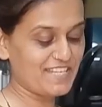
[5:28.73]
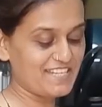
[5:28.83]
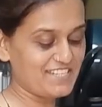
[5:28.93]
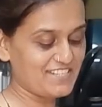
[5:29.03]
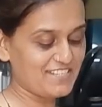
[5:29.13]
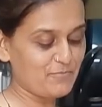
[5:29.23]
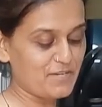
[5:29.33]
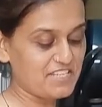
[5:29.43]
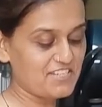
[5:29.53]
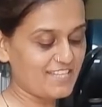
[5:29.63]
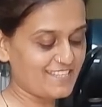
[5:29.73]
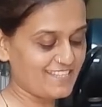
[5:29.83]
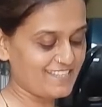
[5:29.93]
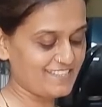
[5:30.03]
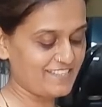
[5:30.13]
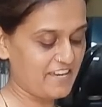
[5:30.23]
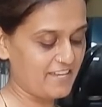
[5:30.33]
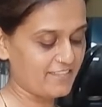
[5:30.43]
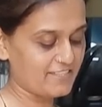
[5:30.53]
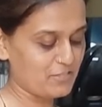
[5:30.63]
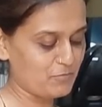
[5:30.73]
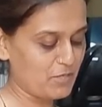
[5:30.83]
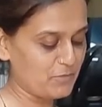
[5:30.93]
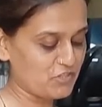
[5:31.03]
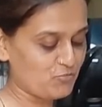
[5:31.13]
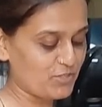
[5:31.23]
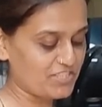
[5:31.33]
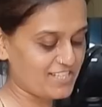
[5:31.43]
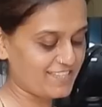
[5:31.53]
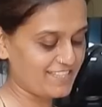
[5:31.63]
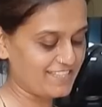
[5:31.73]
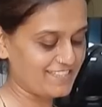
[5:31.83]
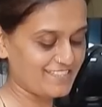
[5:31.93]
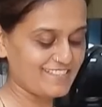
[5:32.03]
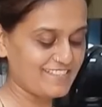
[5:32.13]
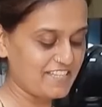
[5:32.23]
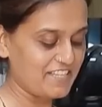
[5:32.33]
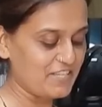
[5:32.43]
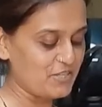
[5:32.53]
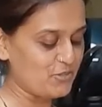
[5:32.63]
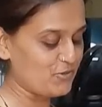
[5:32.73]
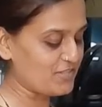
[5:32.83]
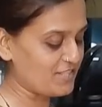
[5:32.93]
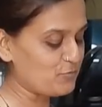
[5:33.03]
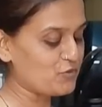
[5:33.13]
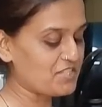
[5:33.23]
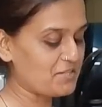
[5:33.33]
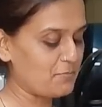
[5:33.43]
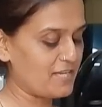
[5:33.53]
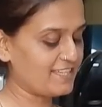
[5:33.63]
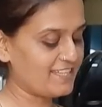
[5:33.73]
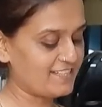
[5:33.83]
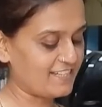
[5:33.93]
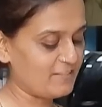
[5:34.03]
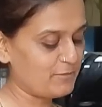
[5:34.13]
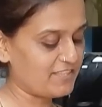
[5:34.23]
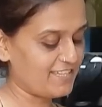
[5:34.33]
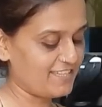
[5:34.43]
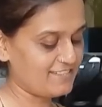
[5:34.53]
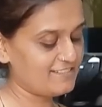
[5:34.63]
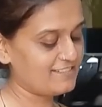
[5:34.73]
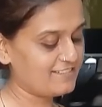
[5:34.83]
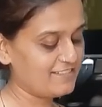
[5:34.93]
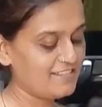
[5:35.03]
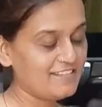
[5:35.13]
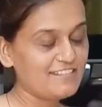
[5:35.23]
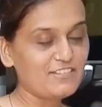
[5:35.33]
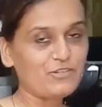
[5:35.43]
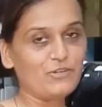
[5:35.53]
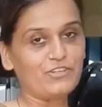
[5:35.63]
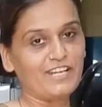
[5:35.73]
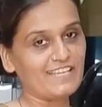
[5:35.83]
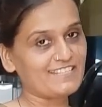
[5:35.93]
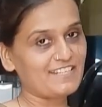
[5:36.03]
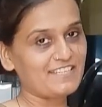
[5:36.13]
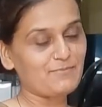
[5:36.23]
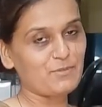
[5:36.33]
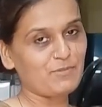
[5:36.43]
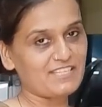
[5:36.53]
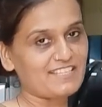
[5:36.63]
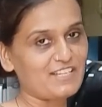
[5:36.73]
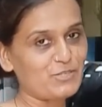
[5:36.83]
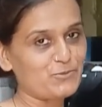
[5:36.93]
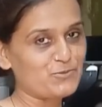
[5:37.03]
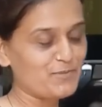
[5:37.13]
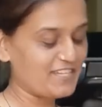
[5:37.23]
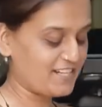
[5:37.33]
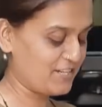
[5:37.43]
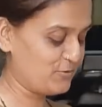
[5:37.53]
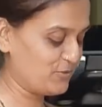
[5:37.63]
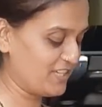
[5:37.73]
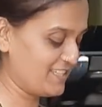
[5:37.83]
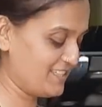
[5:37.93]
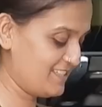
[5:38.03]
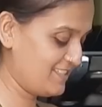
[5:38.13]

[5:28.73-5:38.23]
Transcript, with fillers: सारी चीज़ें बच जाती है आधा शिमला मिर्च बच जाता है तो इसे मुझे संभाल के रखना पड़ता है और नेक्स्ट रेसिपी में इसका यूज़ भी करना होता है